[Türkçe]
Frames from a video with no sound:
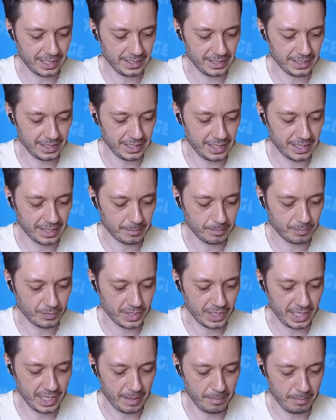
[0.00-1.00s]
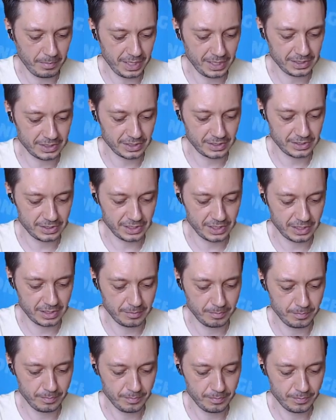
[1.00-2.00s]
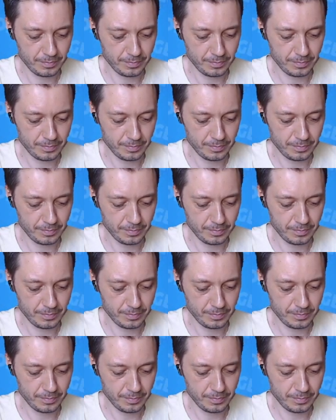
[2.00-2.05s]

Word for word: geldiği kadar yenmeye çalışalım.